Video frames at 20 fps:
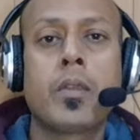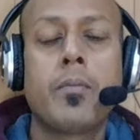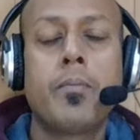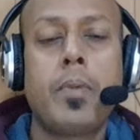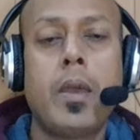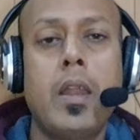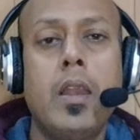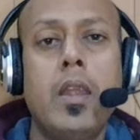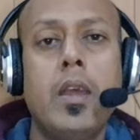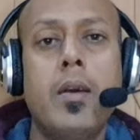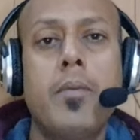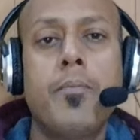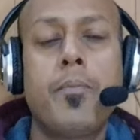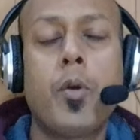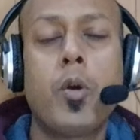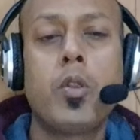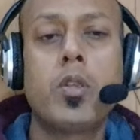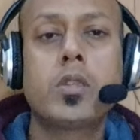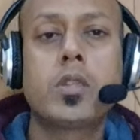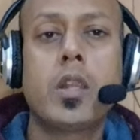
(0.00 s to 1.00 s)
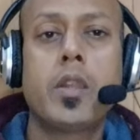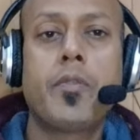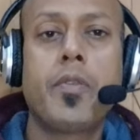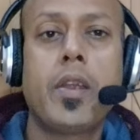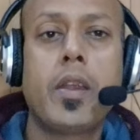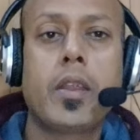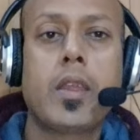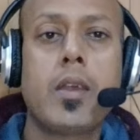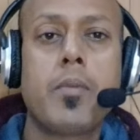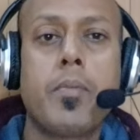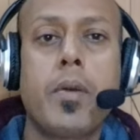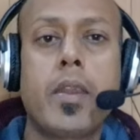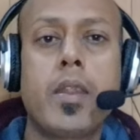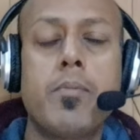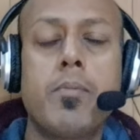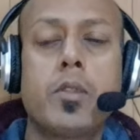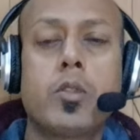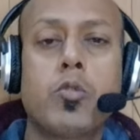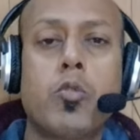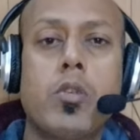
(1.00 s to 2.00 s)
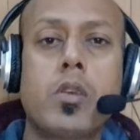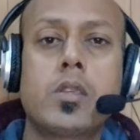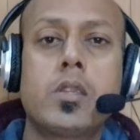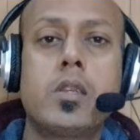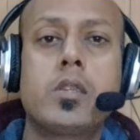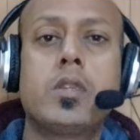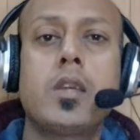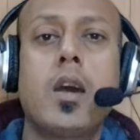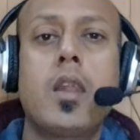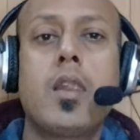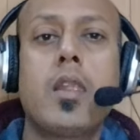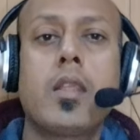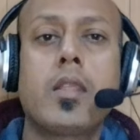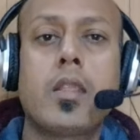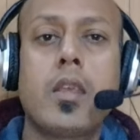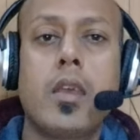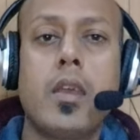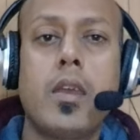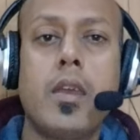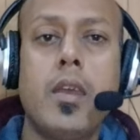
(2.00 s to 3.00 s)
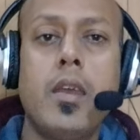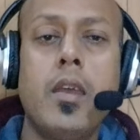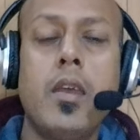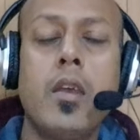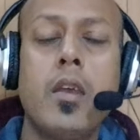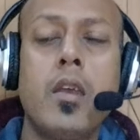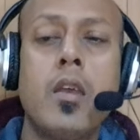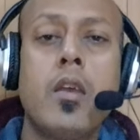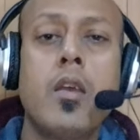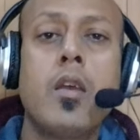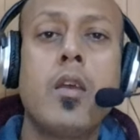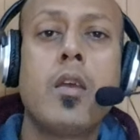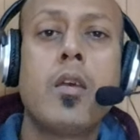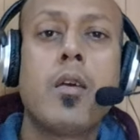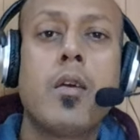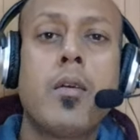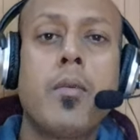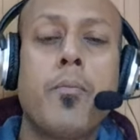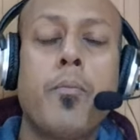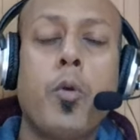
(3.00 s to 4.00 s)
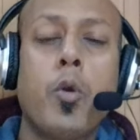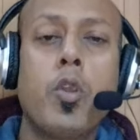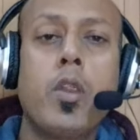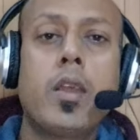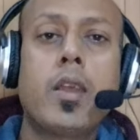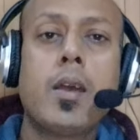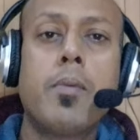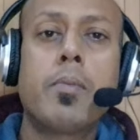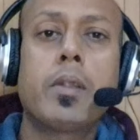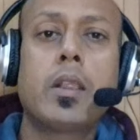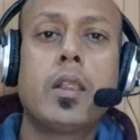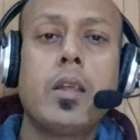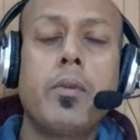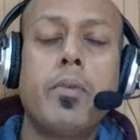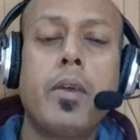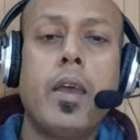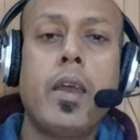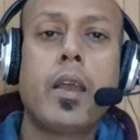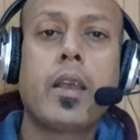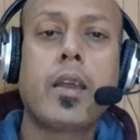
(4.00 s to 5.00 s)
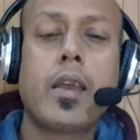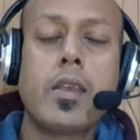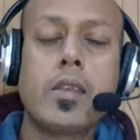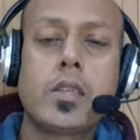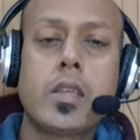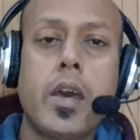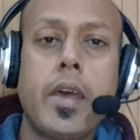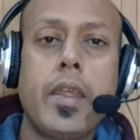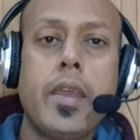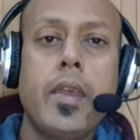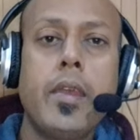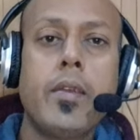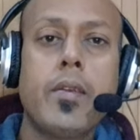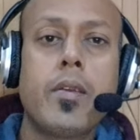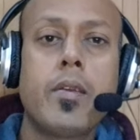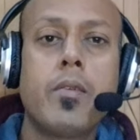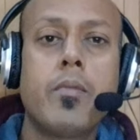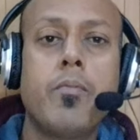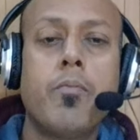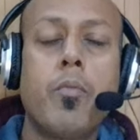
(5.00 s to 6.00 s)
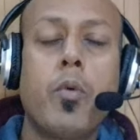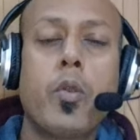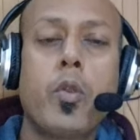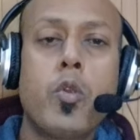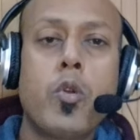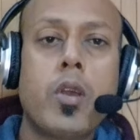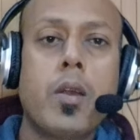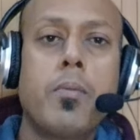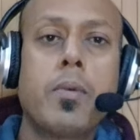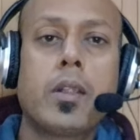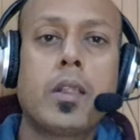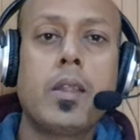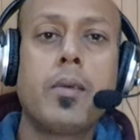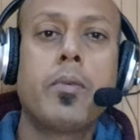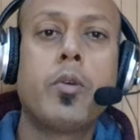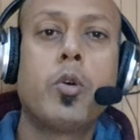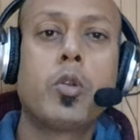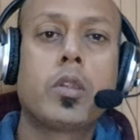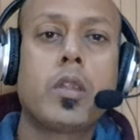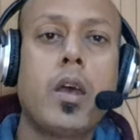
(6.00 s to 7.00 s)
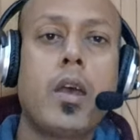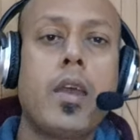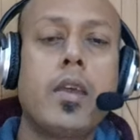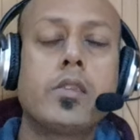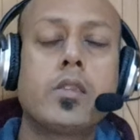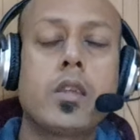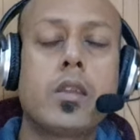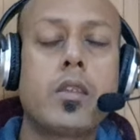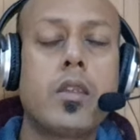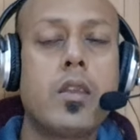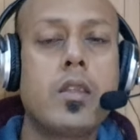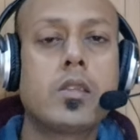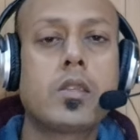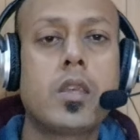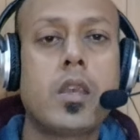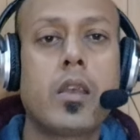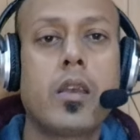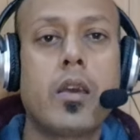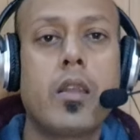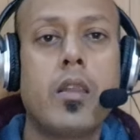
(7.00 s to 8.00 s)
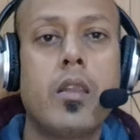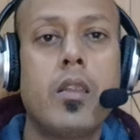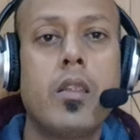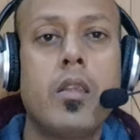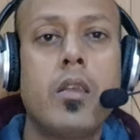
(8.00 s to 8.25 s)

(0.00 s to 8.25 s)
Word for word: पहले हम पोली सल्फेट के बारे में थोड़ा सा जान लेते हैं पोली का मतलब है कई सारे मोनो का मतलब होता है जनरली सिंगल